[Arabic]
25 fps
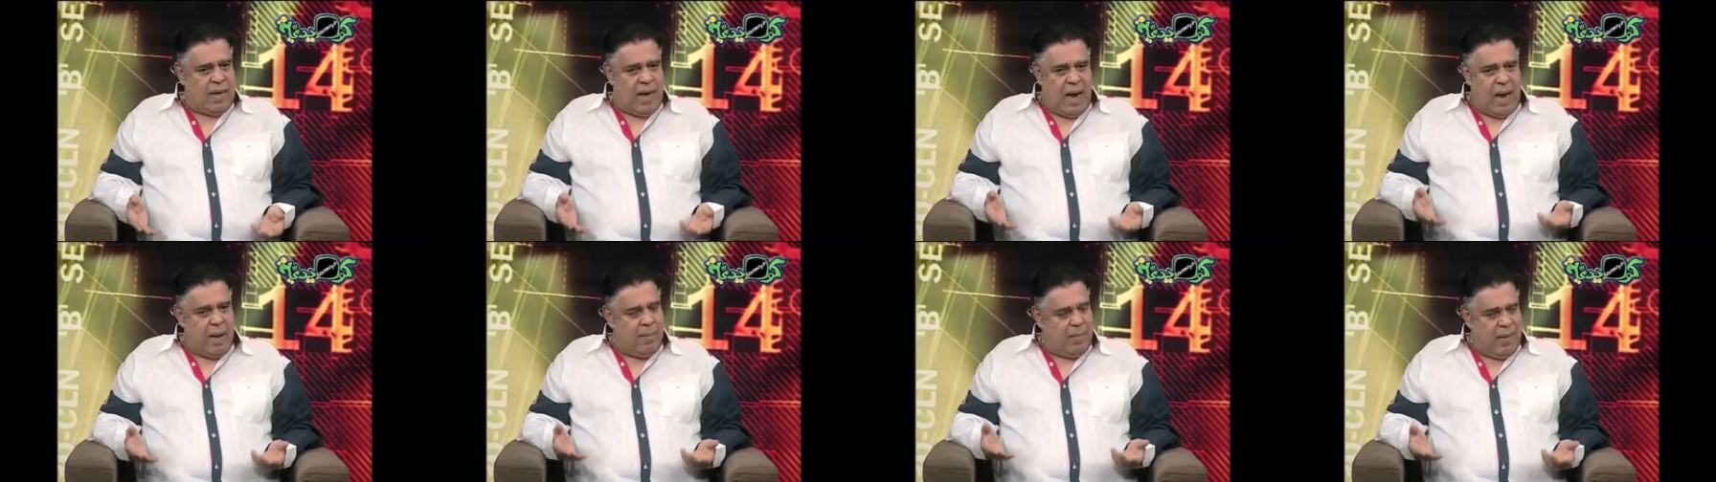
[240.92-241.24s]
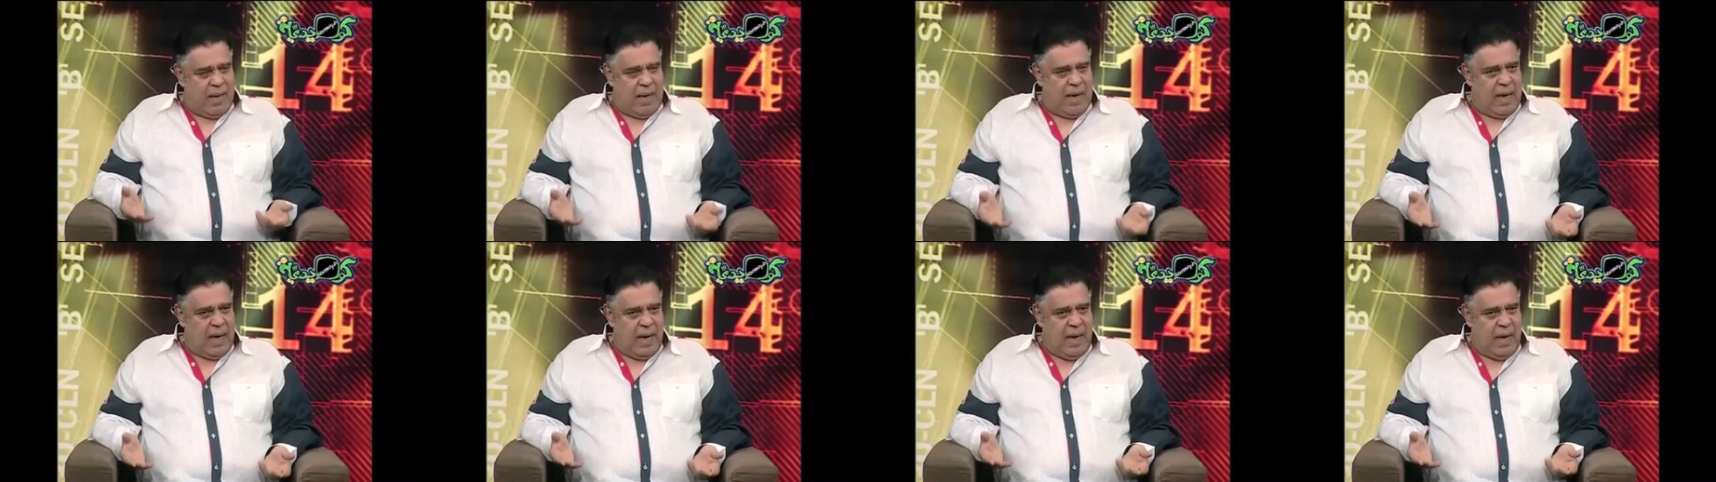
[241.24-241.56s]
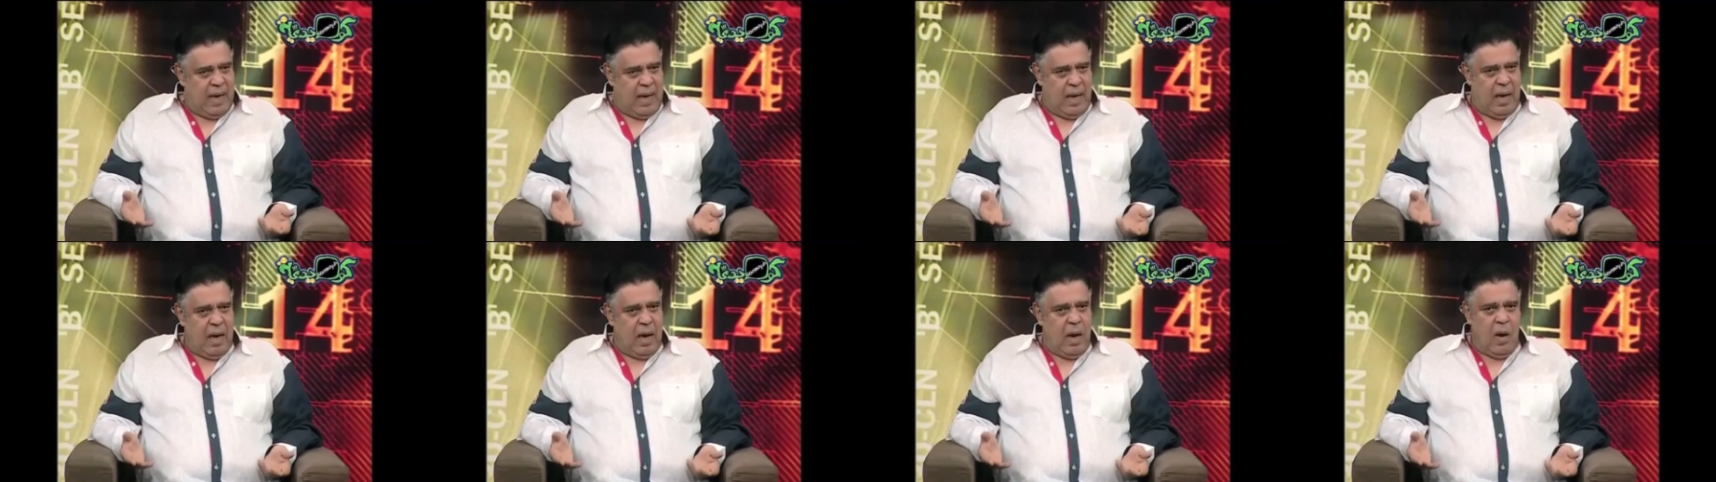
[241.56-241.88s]
ولا اعمل
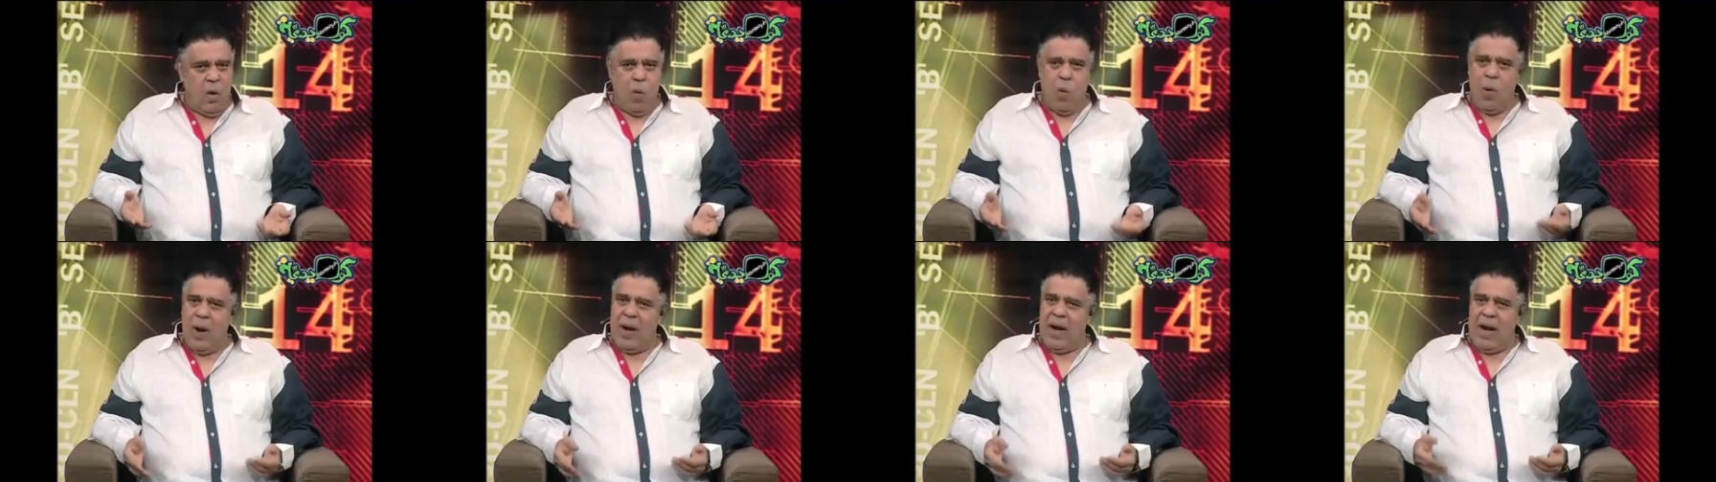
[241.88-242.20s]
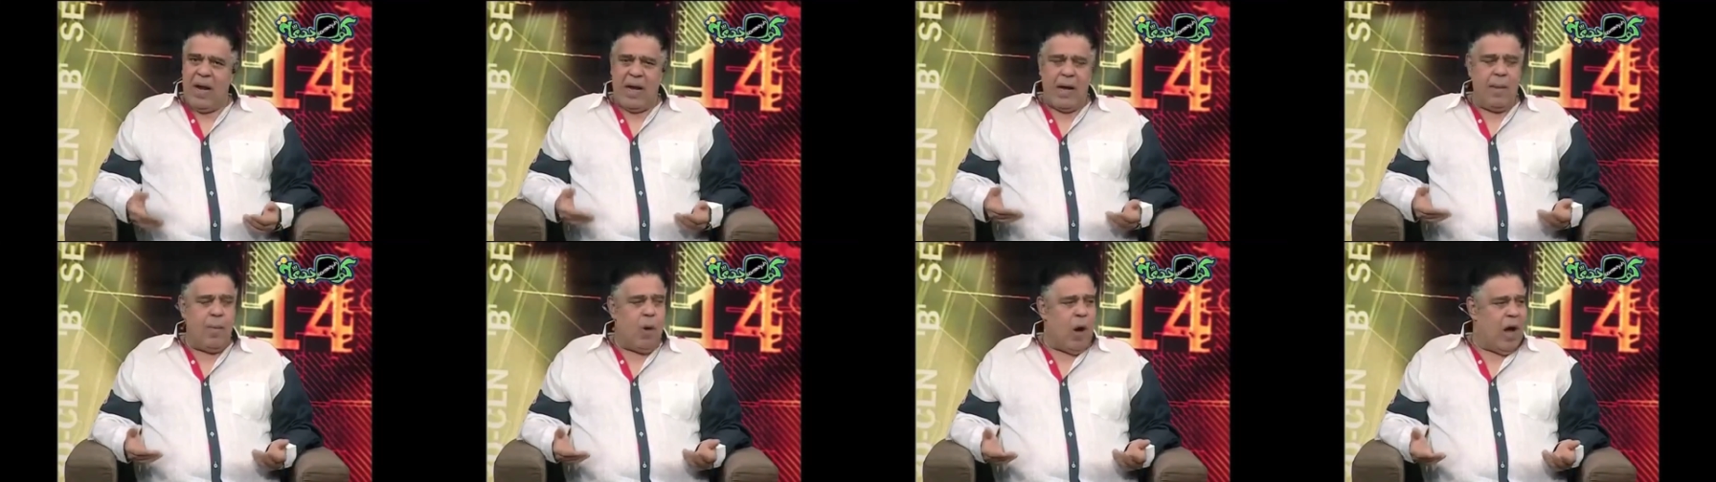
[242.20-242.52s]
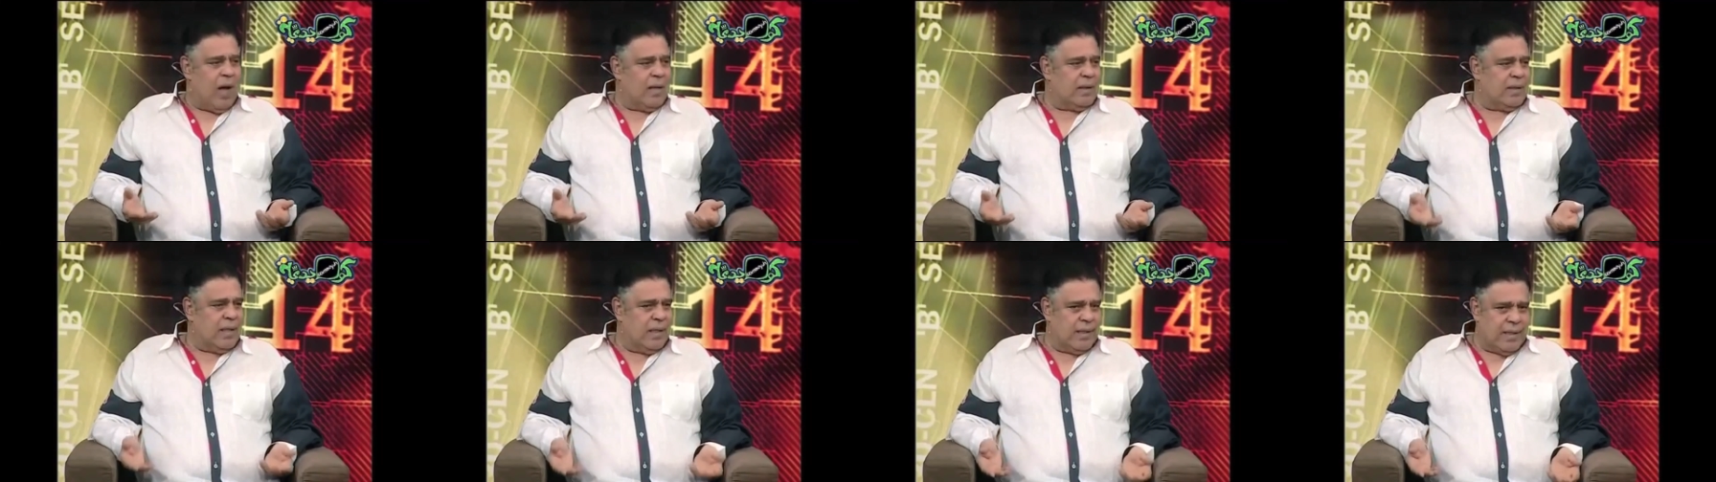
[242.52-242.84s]
ايه آه ولا اجيبوا
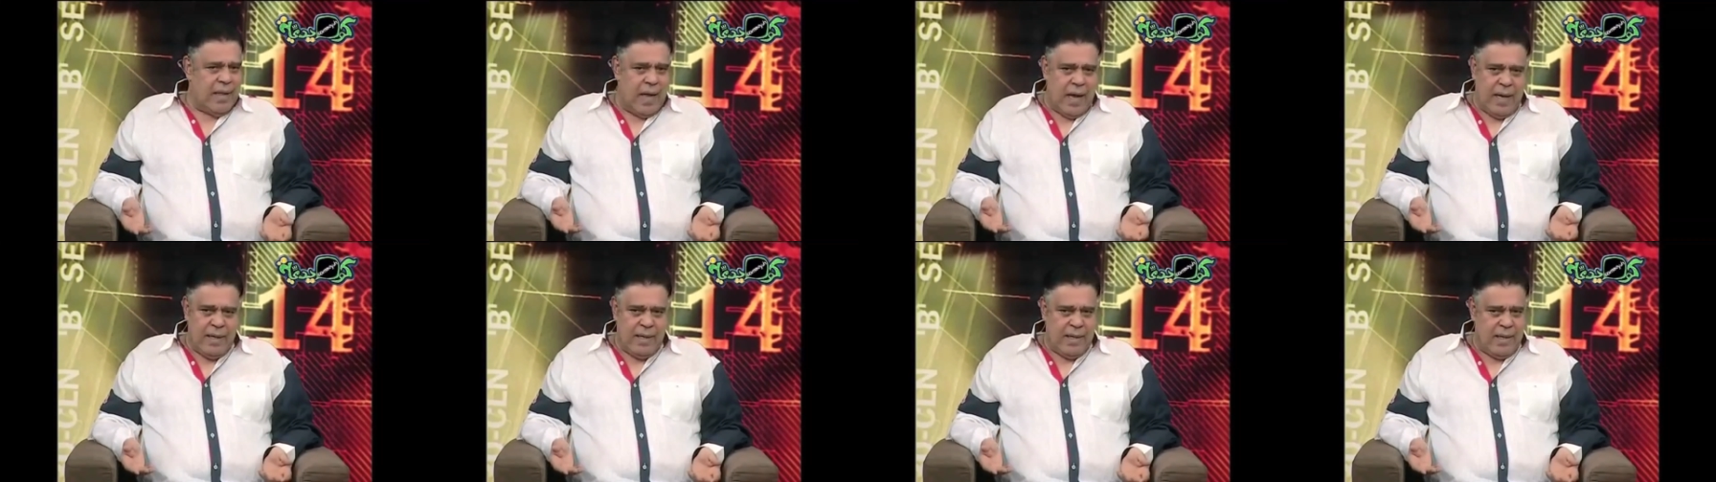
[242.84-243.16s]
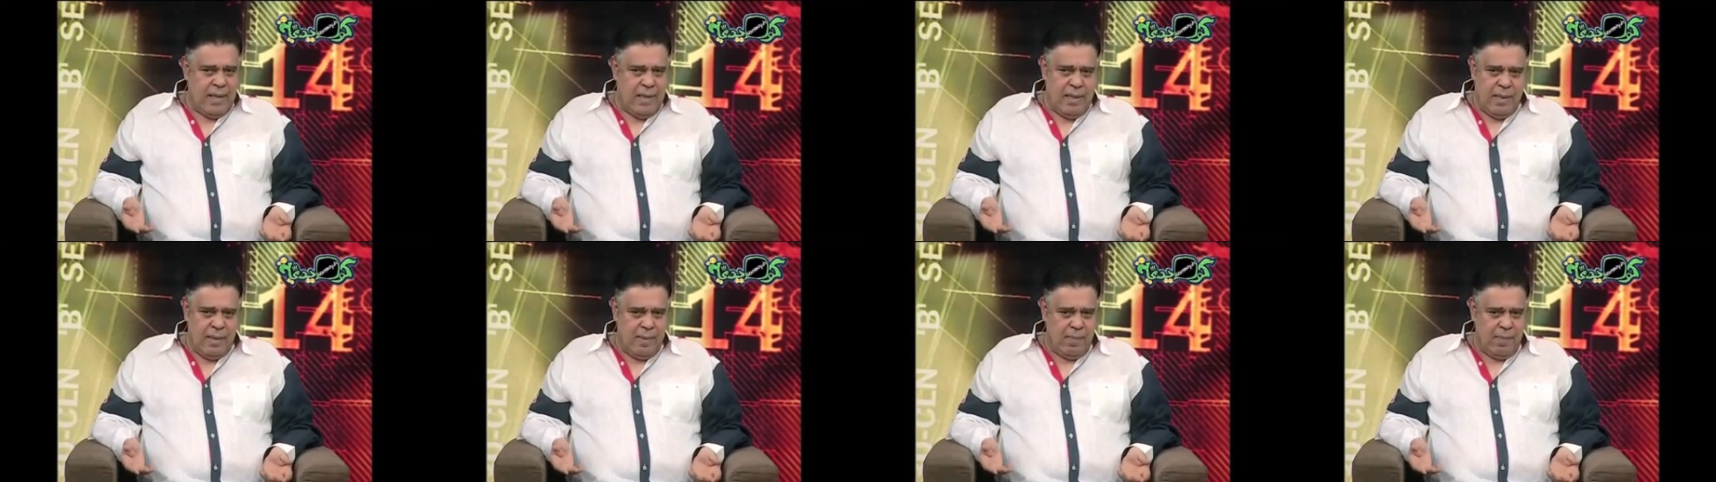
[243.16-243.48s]
حد تاني انا